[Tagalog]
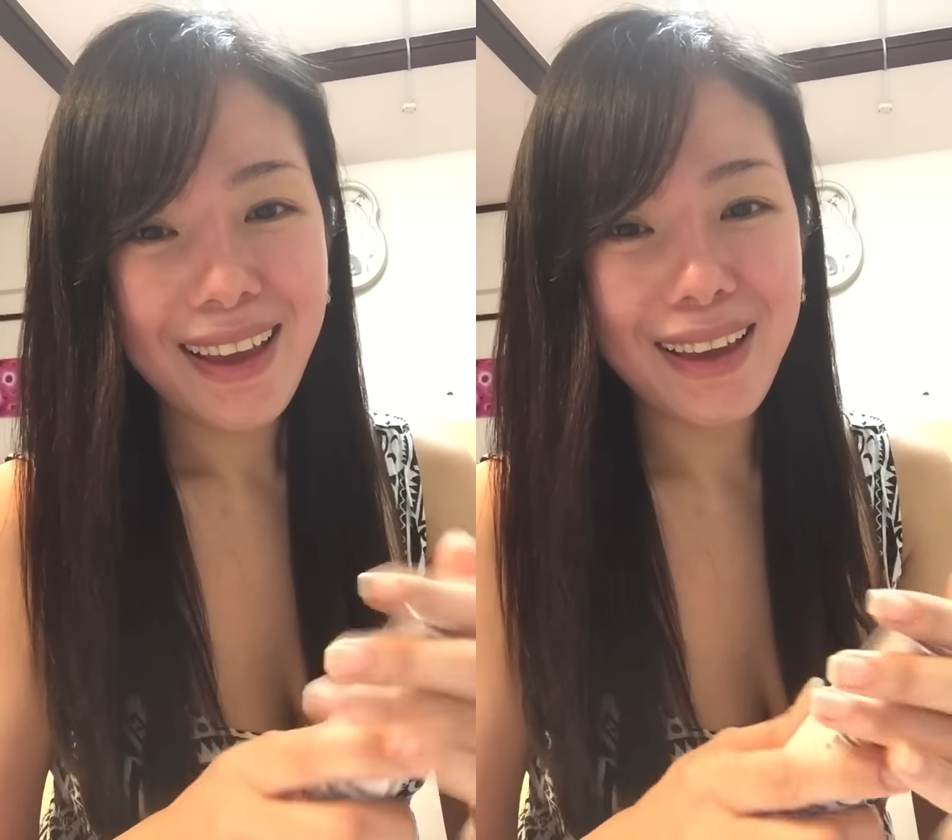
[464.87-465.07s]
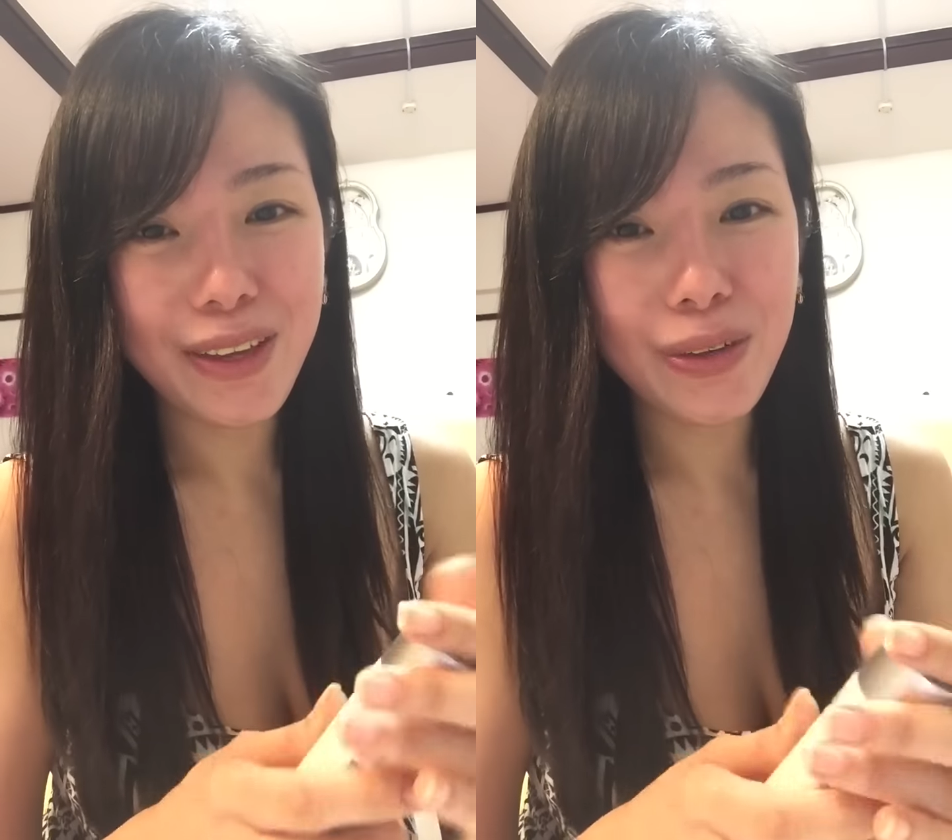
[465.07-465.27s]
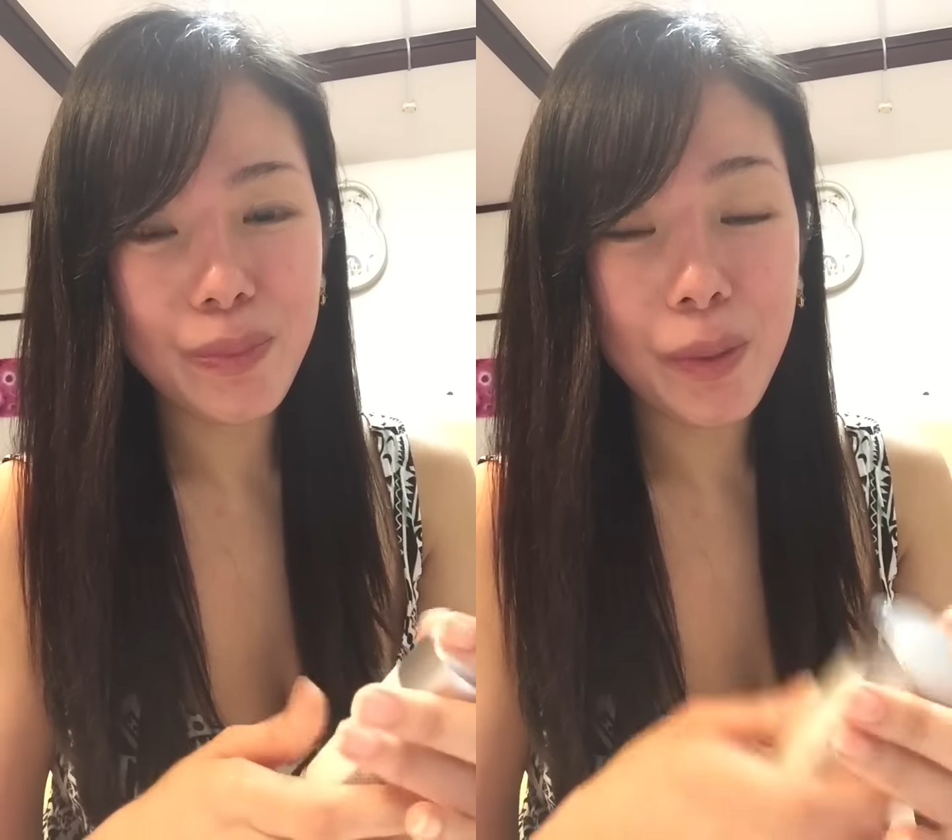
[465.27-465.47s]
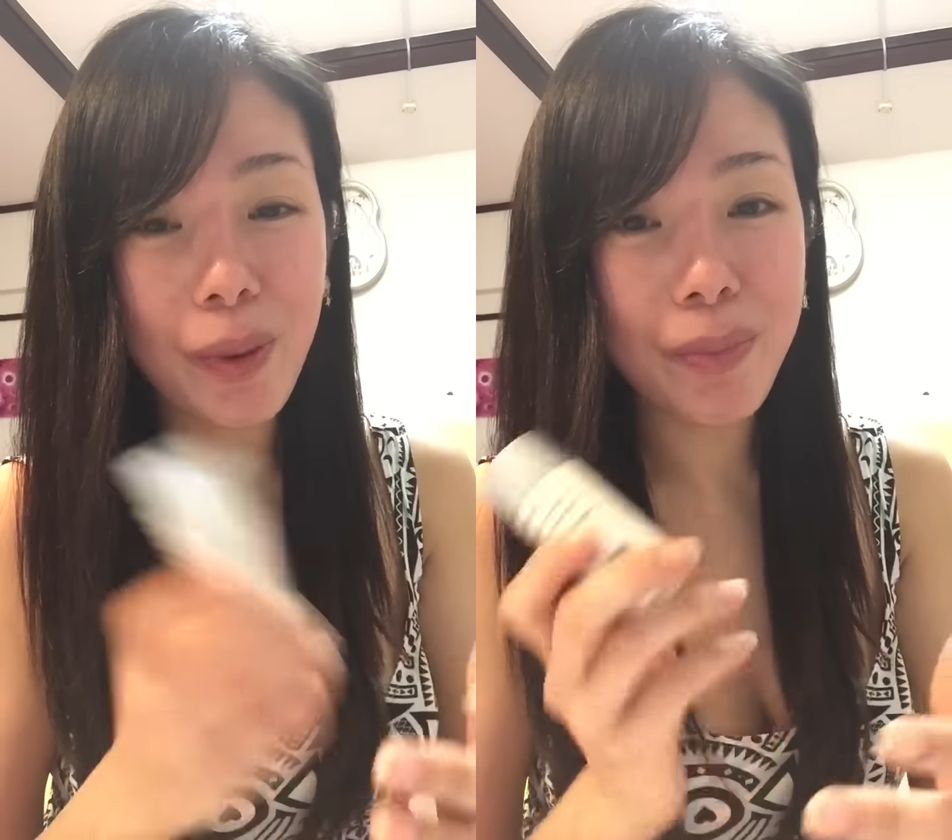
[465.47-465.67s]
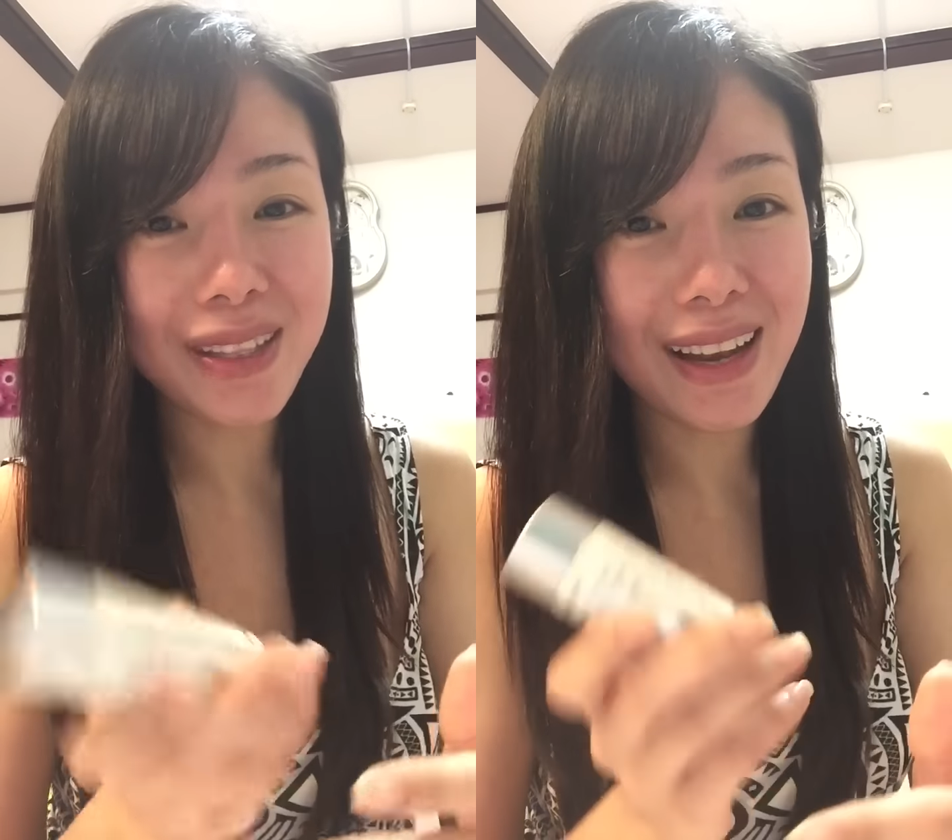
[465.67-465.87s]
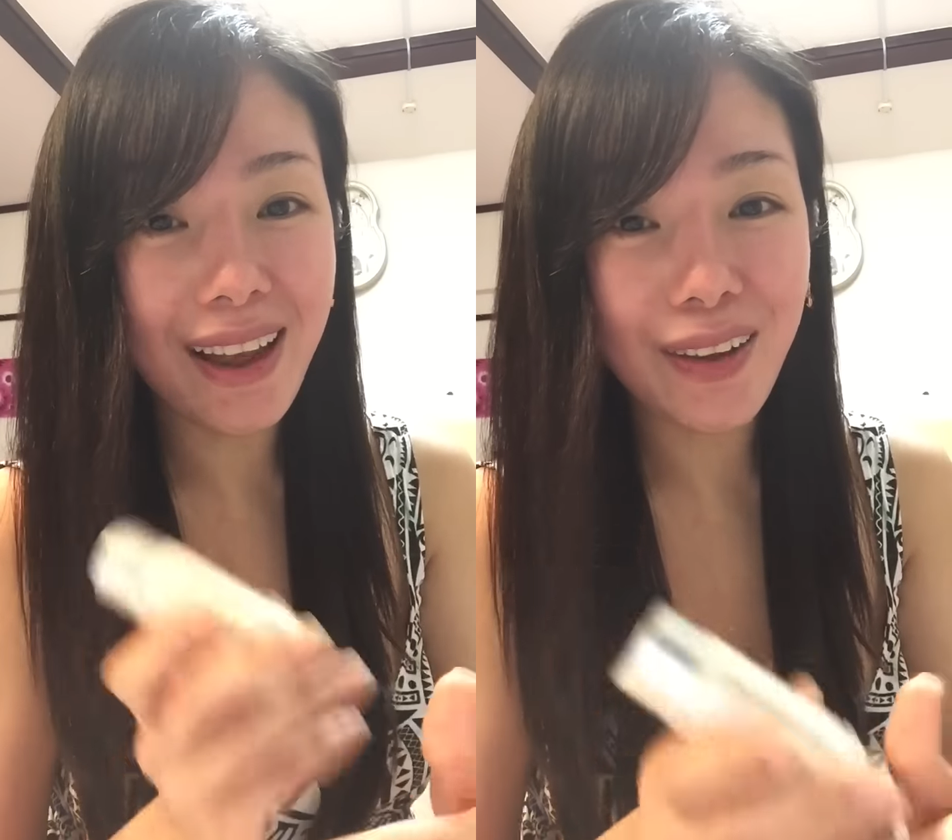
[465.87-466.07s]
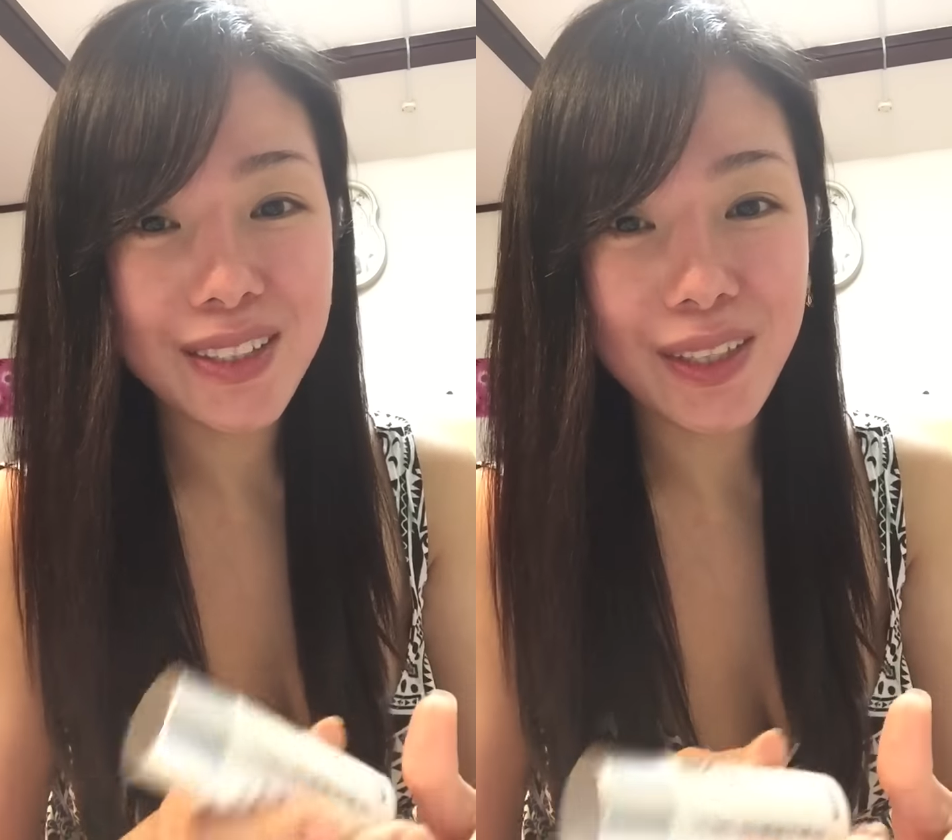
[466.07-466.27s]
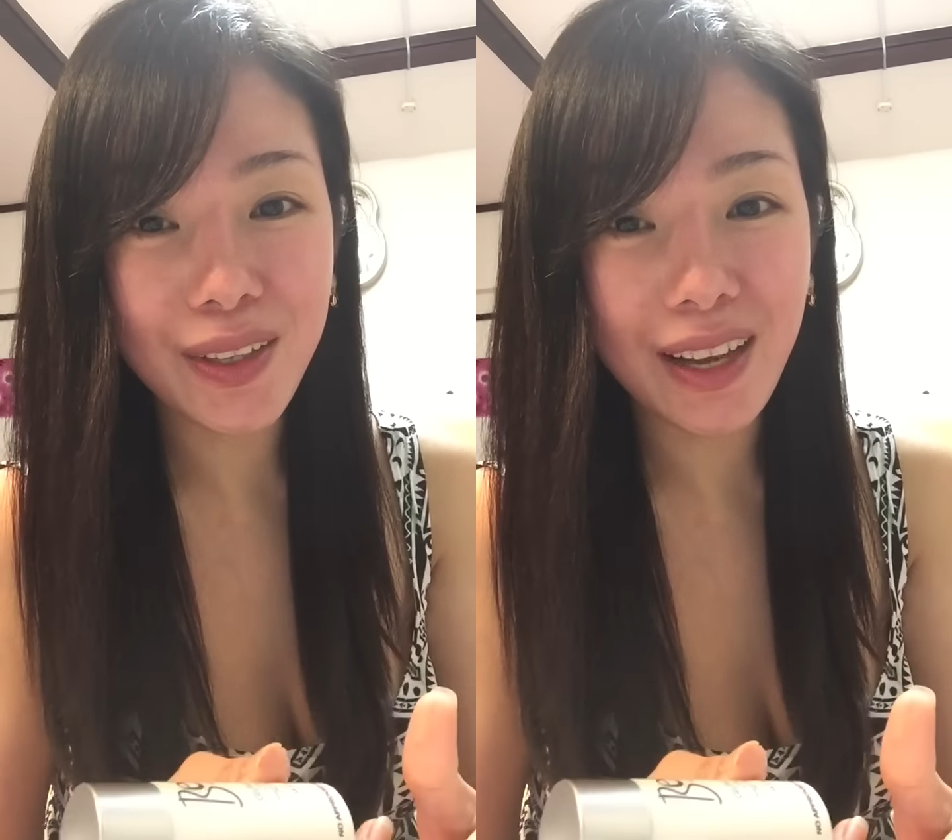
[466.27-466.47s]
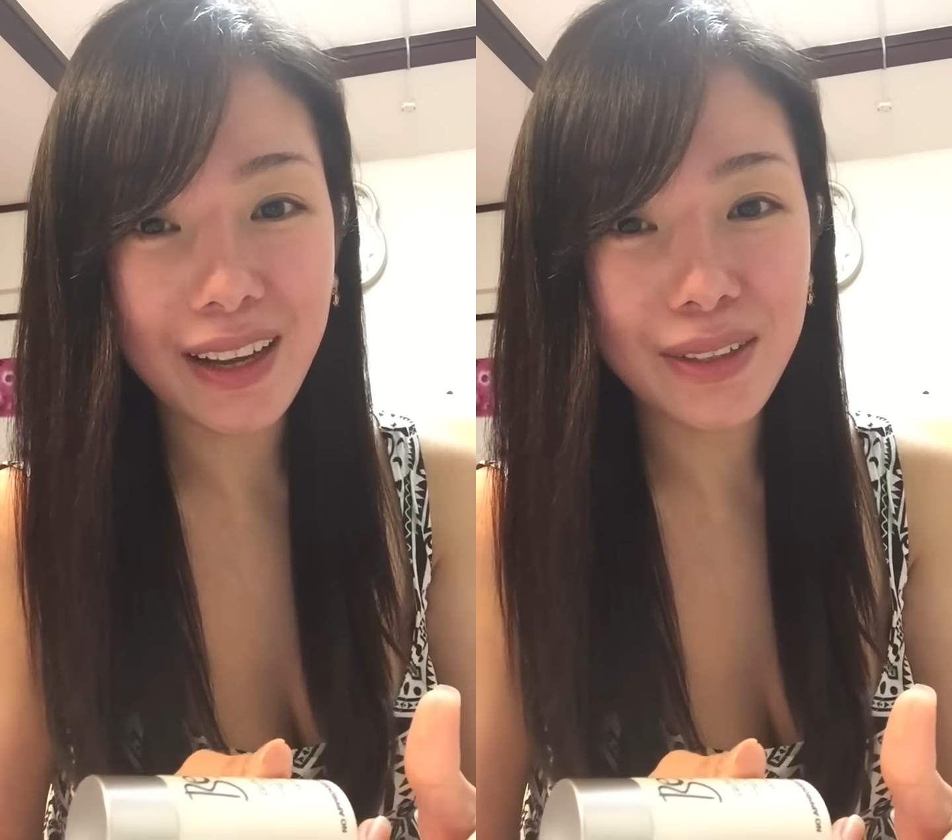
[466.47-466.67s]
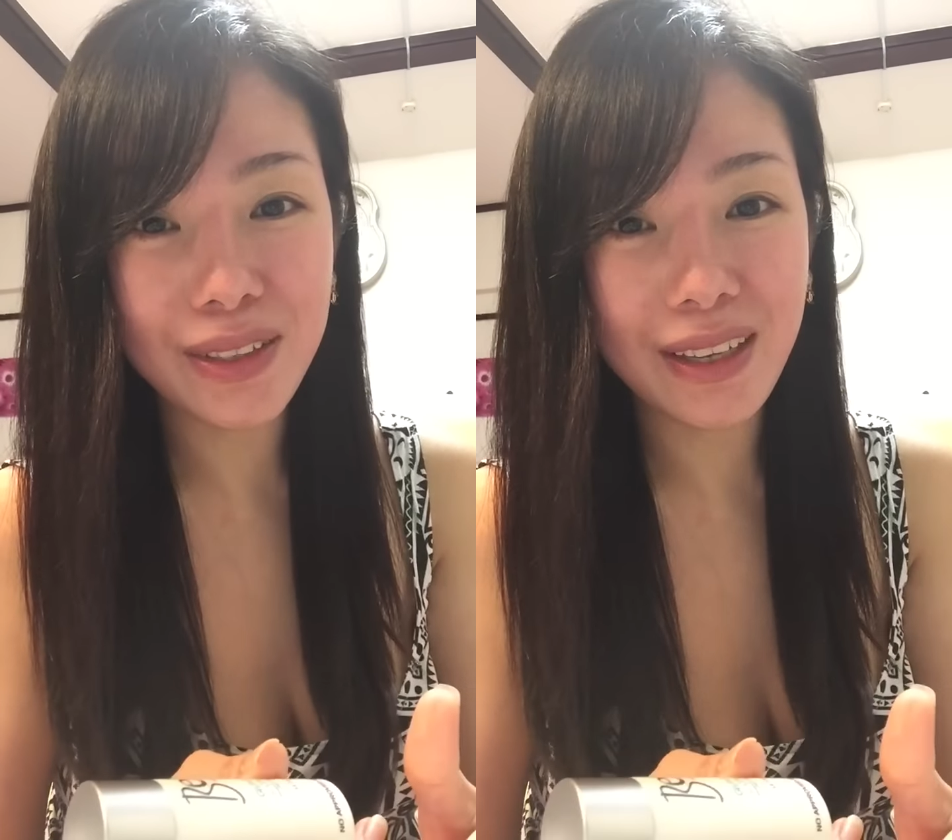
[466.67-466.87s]
Ayun, magpapadala ako sa'yo ng
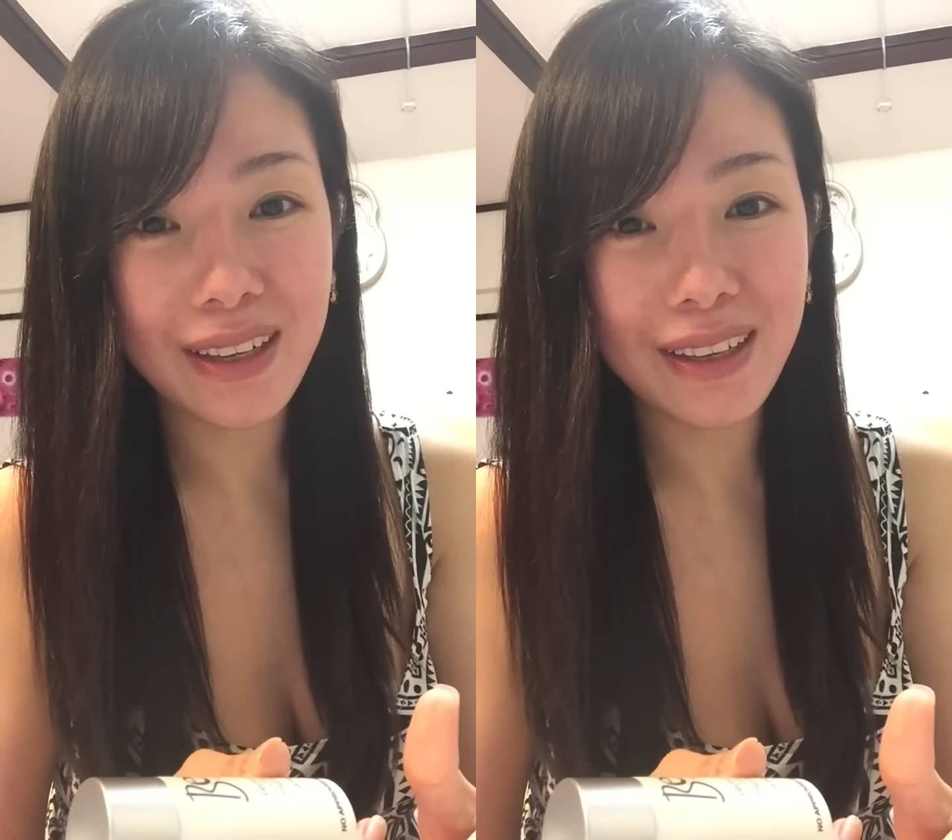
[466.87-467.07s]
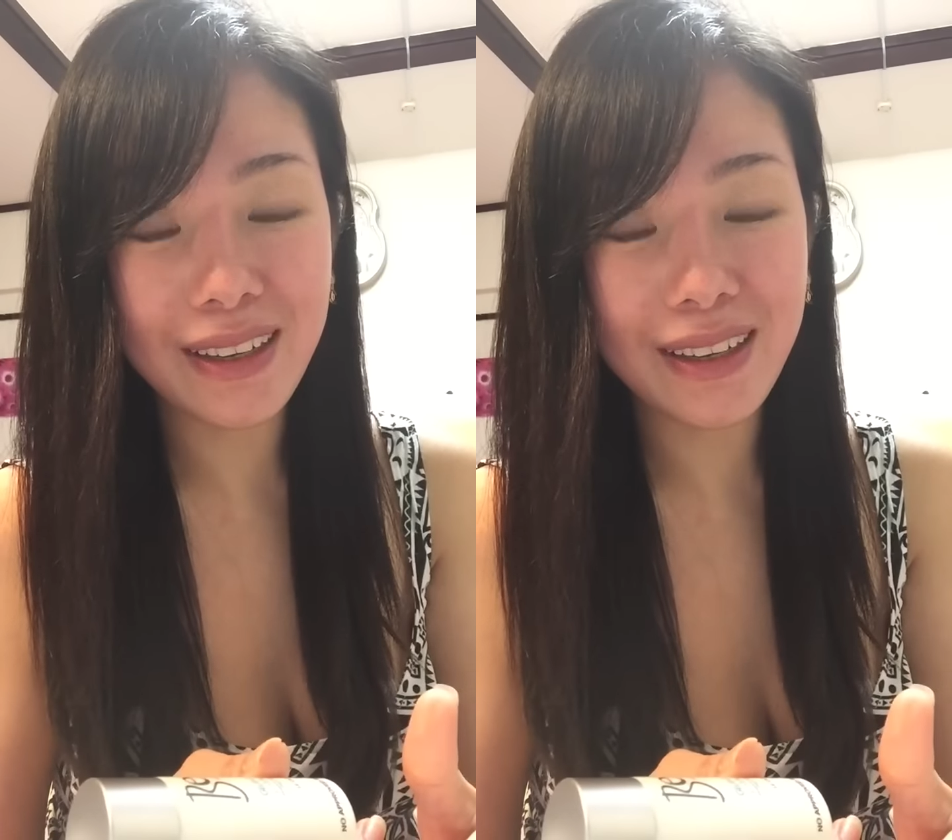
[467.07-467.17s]
ano, ng